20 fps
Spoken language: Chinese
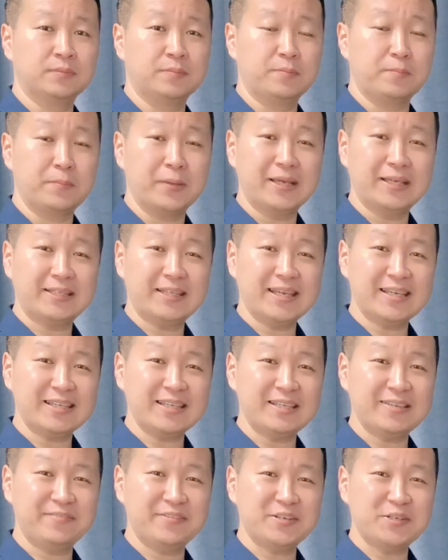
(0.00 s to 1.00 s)
每
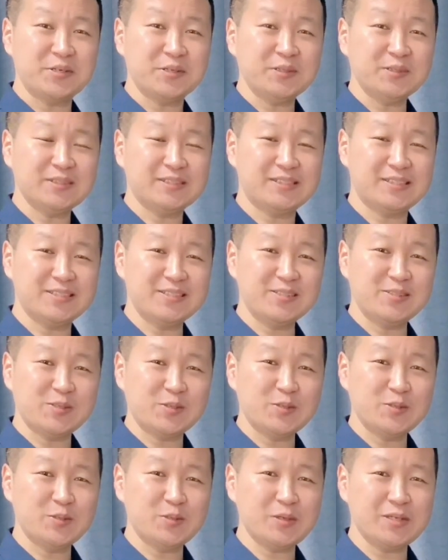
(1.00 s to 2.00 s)
天一分钟，轻
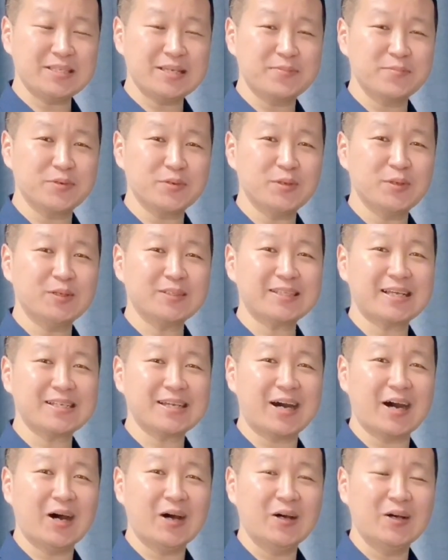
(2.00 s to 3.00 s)
松学简谱。大家
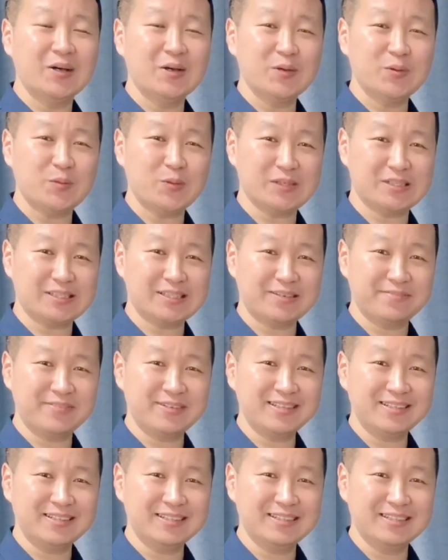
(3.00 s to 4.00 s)
好，我是张
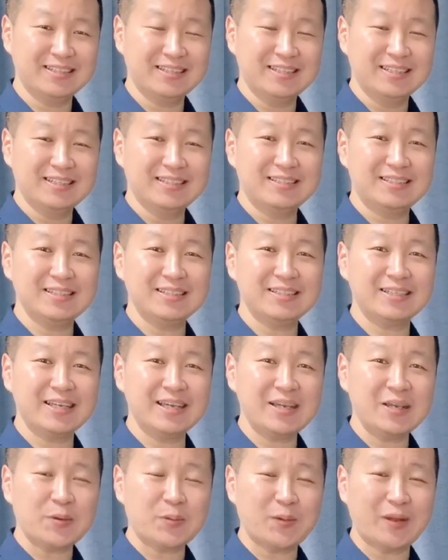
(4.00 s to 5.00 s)
峰。今
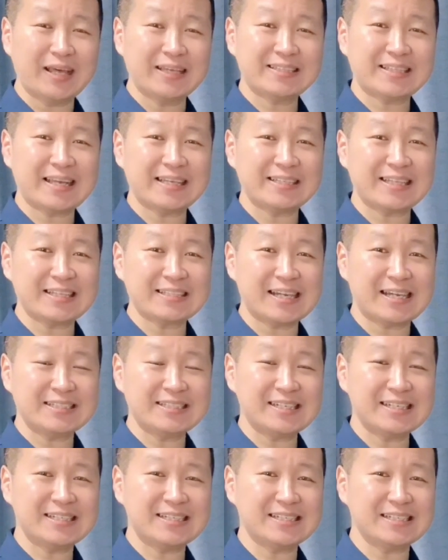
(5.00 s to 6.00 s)
天我来带大家
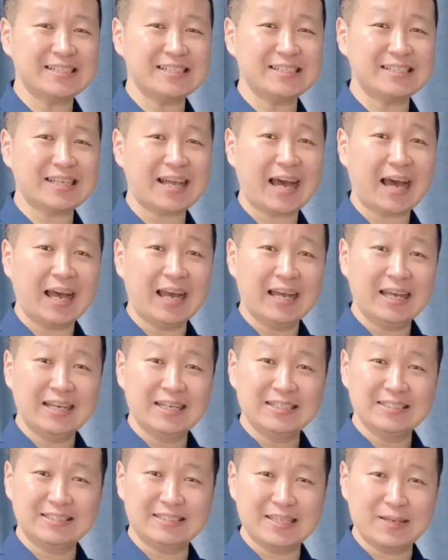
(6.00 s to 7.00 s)
认识一下
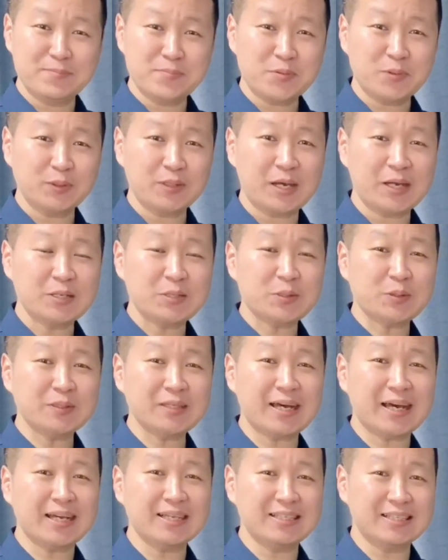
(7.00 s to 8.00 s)
简谱当中
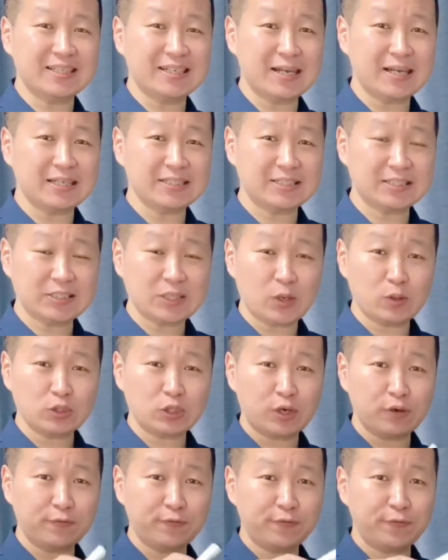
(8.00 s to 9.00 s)
的一个稍
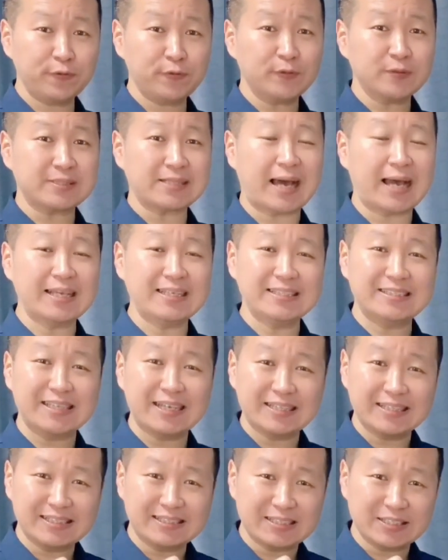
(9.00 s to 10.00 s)
稍复杂一
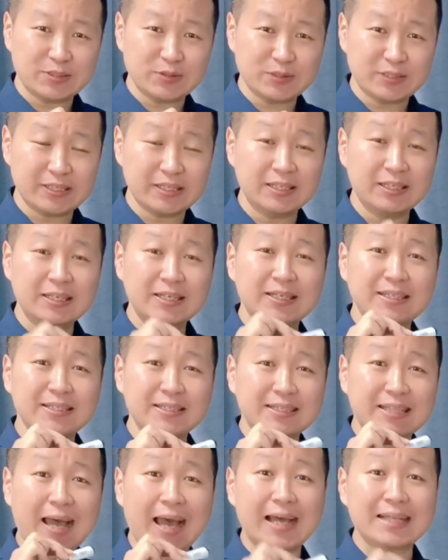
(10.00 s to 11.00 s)
点的节奏
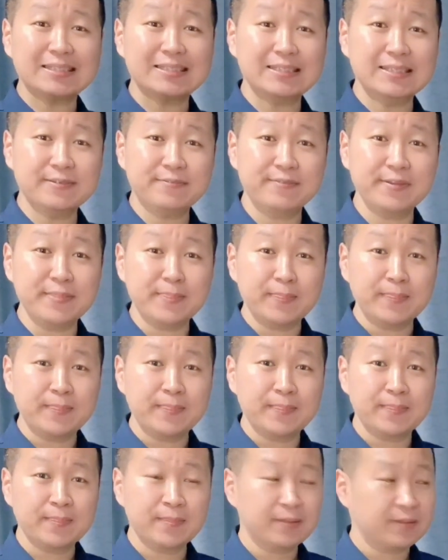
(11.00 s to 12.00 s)
型——大切分。
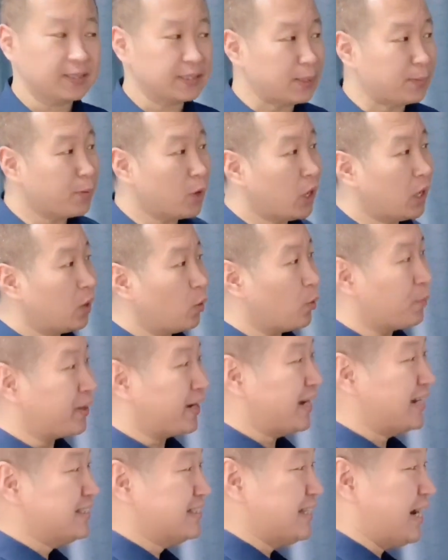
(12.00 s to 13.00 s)
那么我们
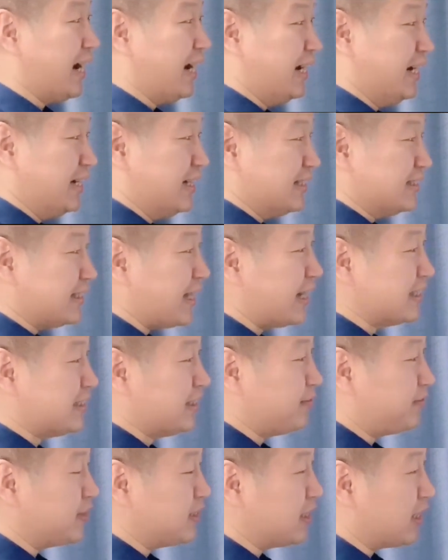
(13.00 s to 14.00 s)
看一下大
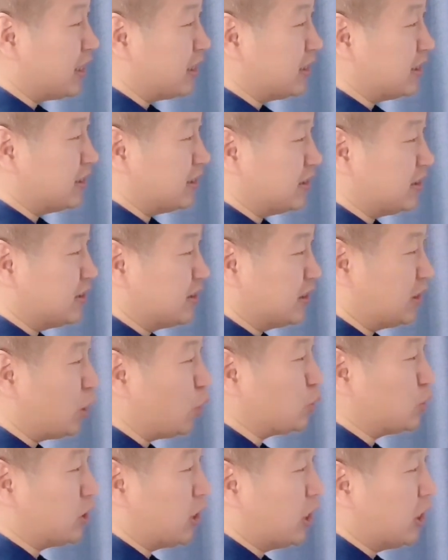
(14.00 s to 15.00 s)
切分的
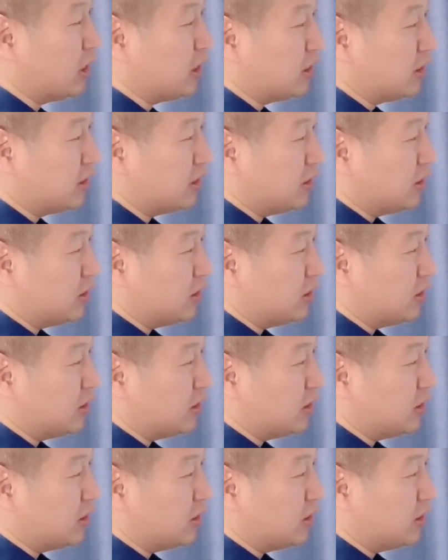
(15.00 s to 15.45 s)
构成：